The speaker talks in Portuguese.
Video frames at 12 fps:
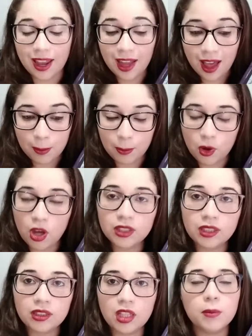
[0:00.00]
Ela
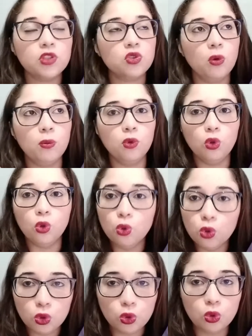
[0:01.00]
aborda temas como
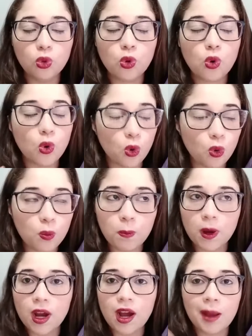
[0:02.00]
luto,
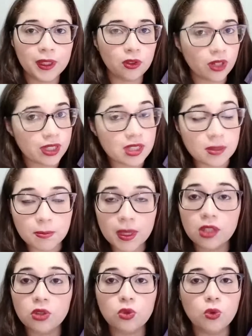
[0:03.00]
culpa,
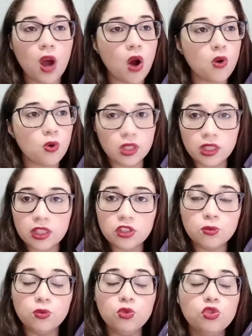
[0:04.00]
amadurecimento,
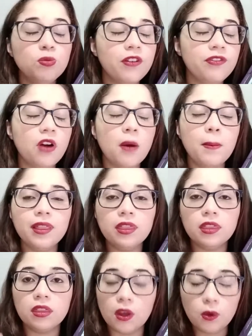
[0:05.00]
alcoolismo de uma forma
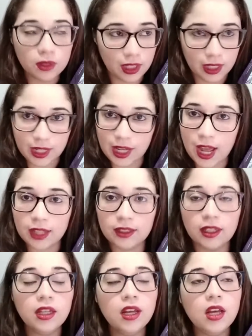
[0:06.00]
tão
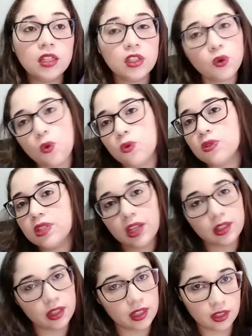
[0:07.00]
delicada que com
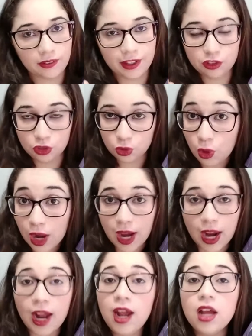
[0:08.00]
certeza vai te
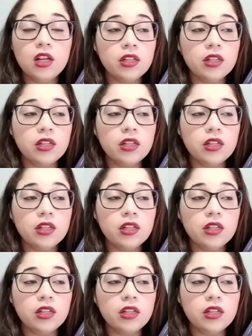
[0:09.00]
tocar,